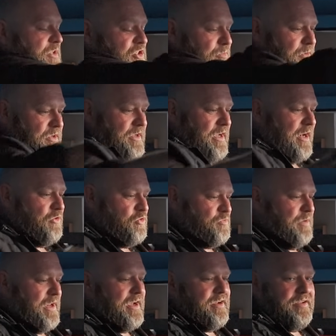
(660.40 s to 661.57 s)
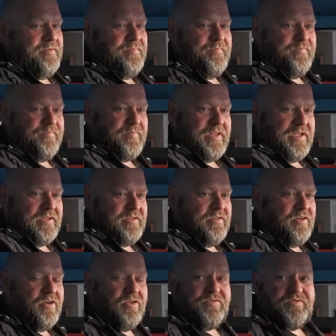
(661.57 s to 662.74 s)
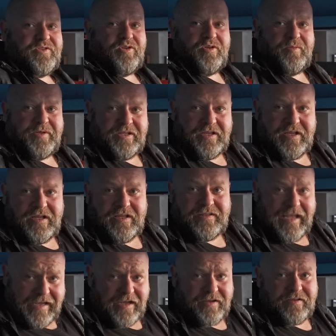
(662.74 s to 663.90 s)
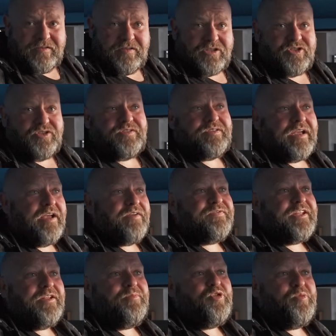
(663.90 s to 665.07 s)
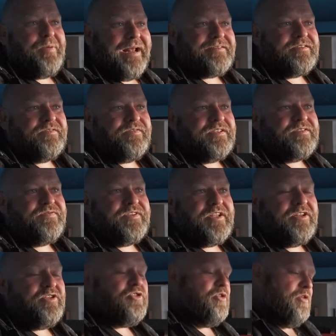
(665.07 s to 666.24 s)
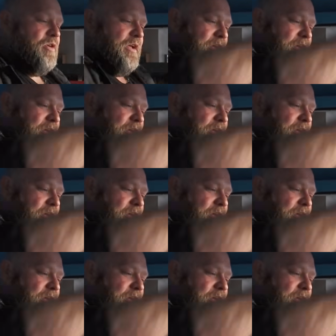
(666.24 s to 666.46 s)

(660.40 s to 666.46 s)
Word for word: bierzemy arkusz blachy, Czyli po prostu tak jak wtedy. Tak jak, znaczy, tak jak wtedy były prasy, więc no. wtedy to